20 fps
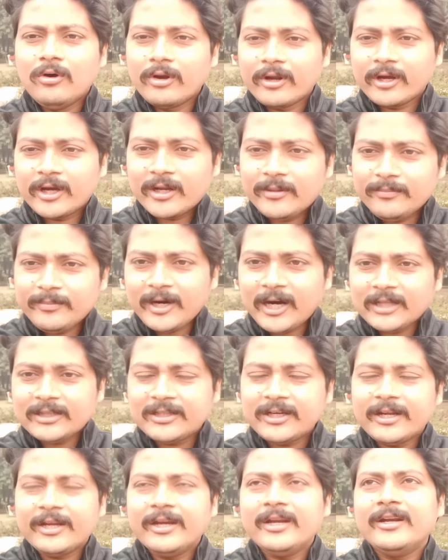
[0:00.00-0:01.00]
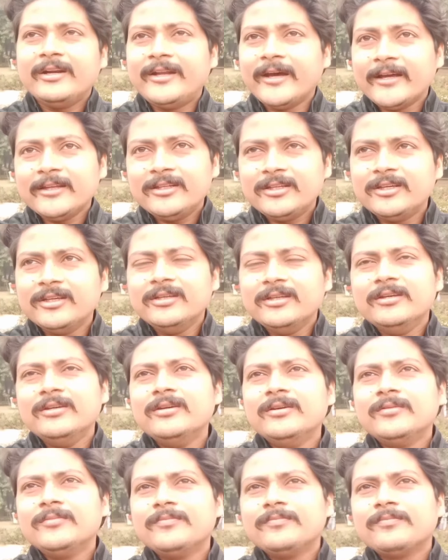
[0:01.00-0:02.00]
और अगर हम बात करें डेथ की
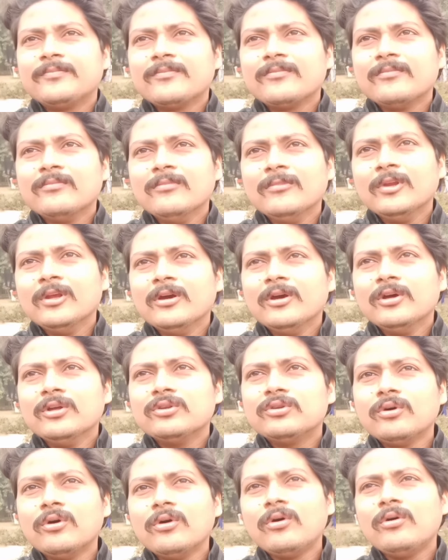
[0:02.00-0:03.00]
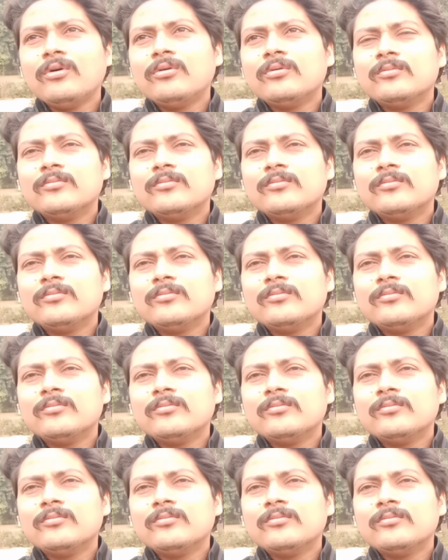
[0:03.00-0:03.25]
तो